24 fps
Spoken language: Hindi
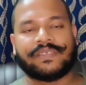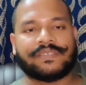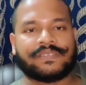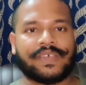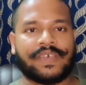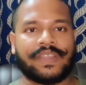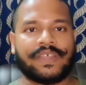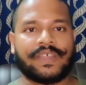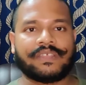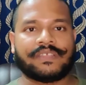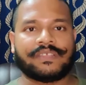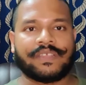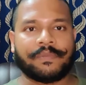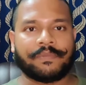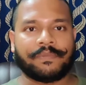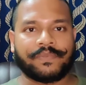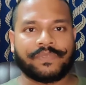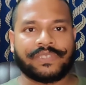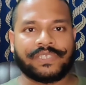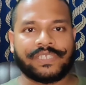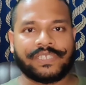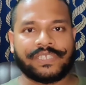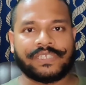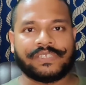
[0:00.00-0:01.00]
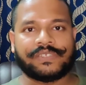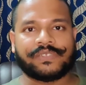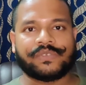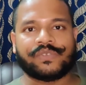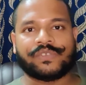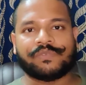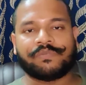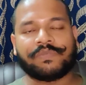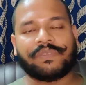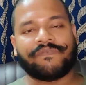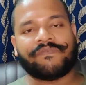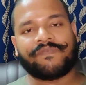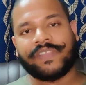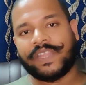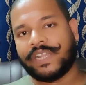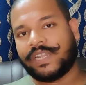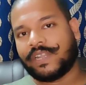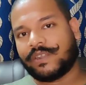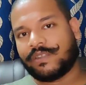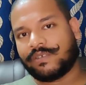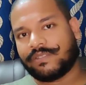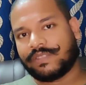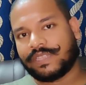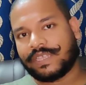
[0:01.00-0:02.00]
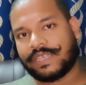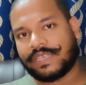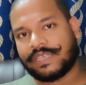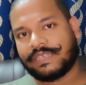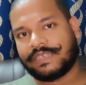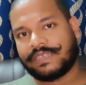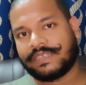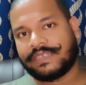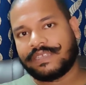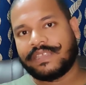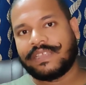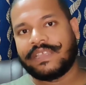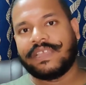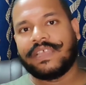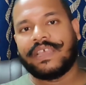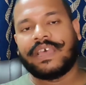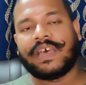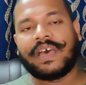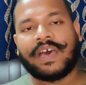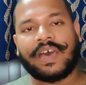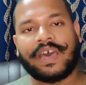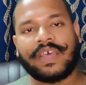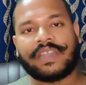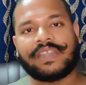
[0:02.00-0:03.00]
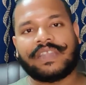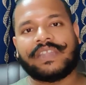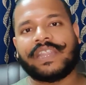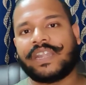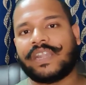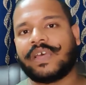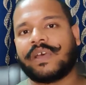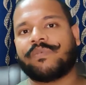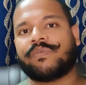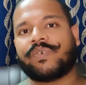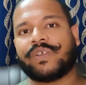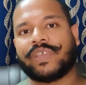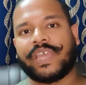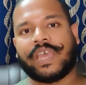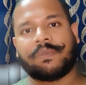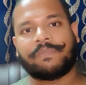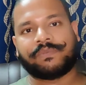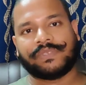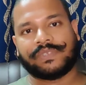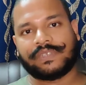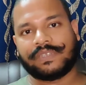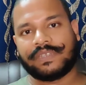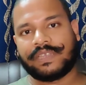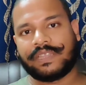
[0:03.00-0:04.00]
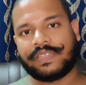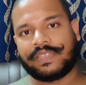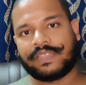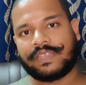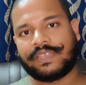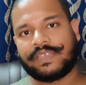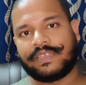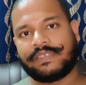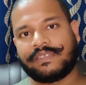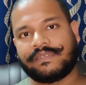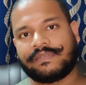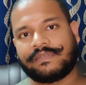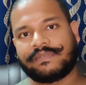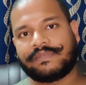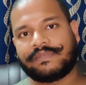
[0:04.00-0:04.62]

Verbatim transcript: सारा सब चीज उसमें फीडेड होता है हर डेटा वो कैप्चर करता है